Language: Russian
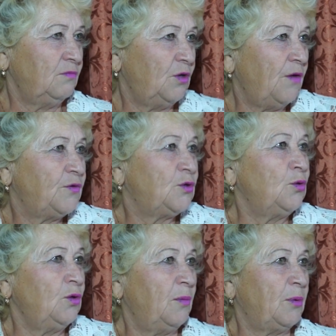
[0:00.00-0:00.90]
я
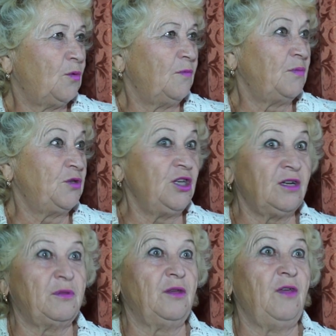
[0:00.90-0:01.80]
все, я потом
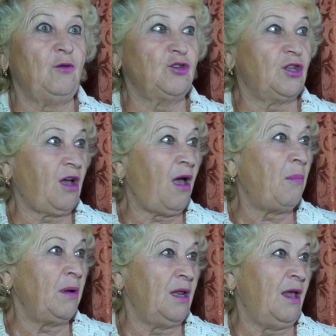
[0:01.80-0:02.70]
вообще, я уже такая
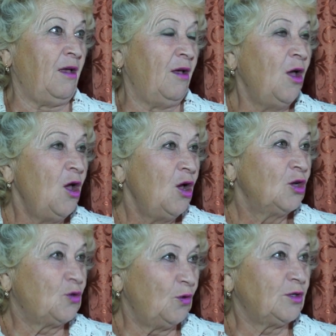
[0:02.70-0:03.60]
больная,
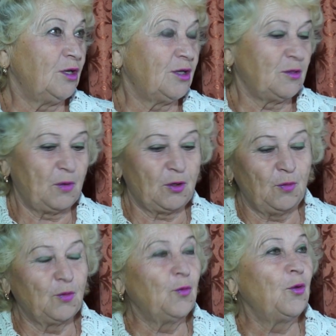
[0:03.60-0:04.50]
что если это,
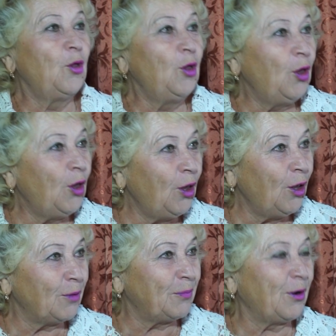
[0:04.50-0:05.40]
поэтому думаю,
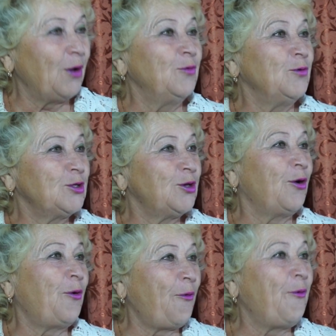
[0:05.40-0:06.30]
нет, пока ножки
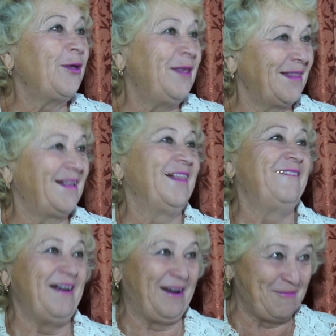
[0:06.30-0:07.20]
ходят,
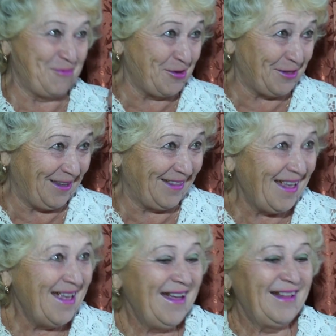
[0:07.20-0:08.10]
голова работает,
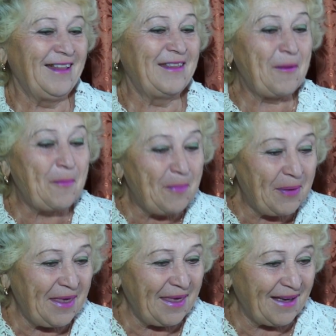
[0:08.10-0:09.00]
надо
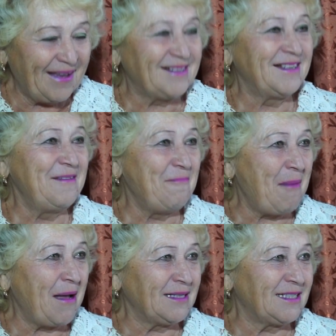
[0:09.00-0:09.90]
бегать,
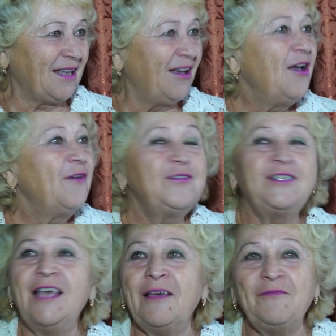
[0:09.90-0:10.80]
заниматься
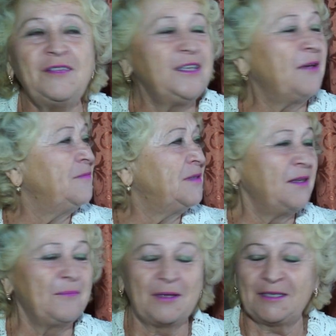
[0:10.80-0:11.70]

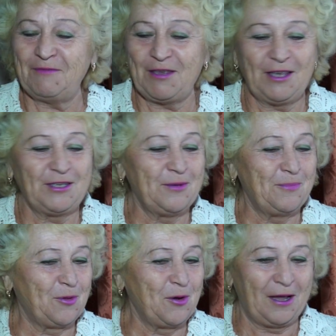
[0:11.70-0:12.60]
всем-всем-всем на свете,
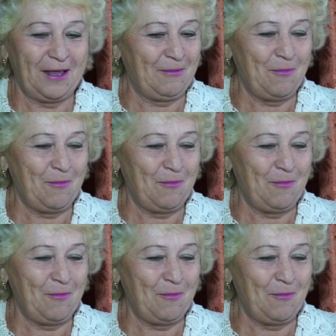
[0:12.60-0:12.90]
чем только